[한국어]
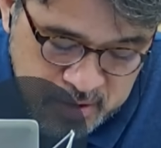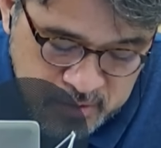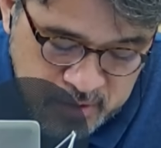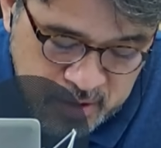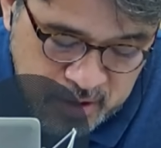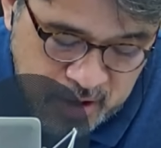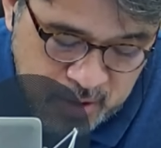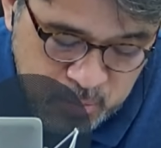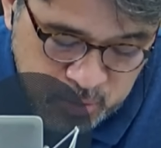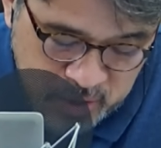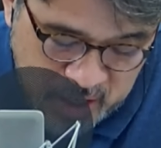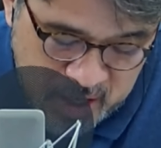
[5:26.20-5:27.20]

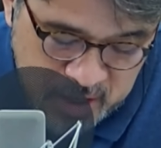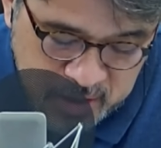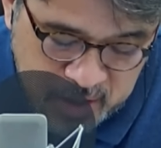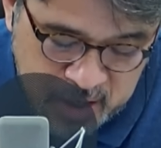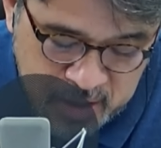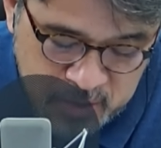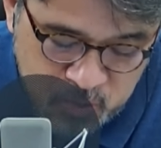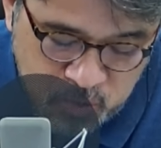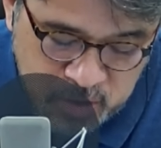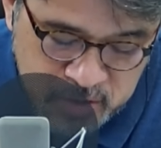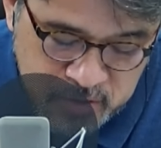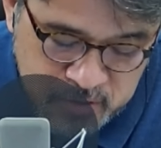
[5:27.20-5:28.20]
생각보다 당의
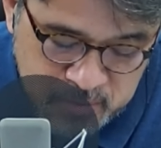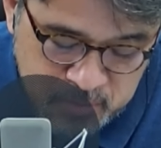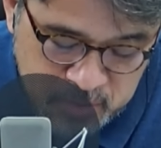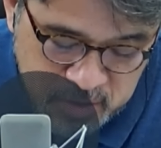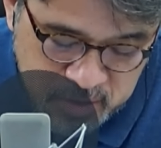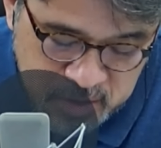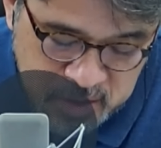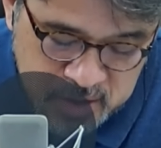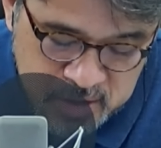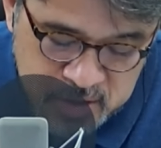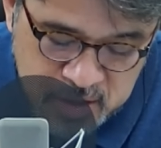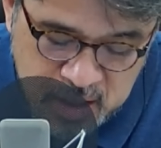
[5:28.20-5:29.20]
원심력이
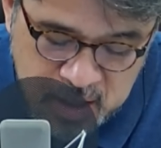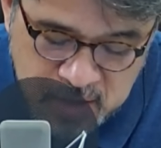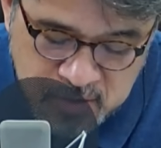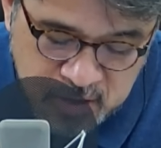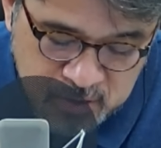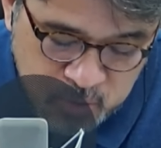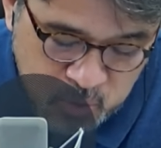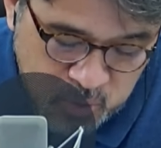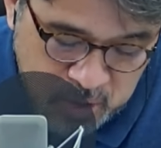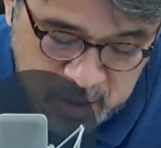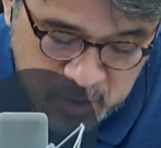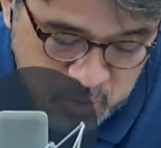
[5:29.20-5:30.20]
크게
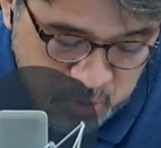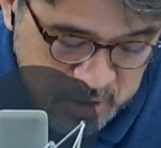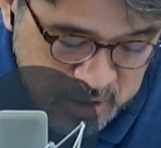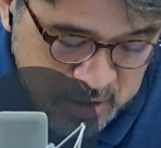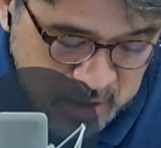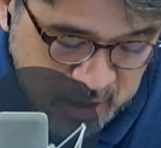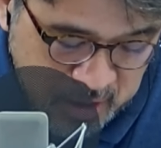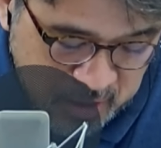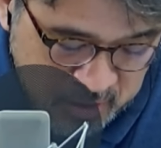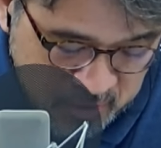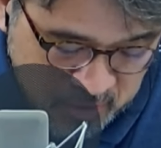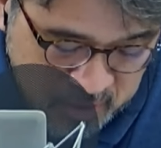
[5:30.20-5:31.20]
작동하고
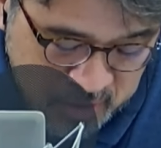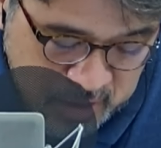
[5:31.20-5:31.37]
있다라는 것.